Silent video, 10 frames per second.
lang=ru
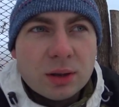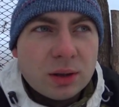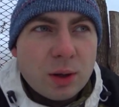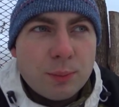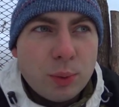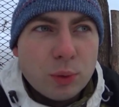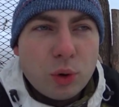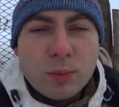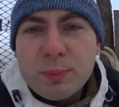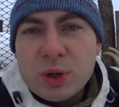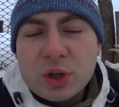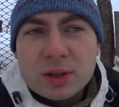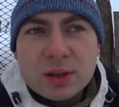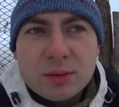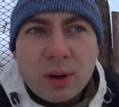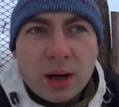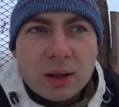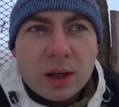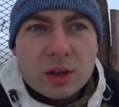где полдома печка занимает,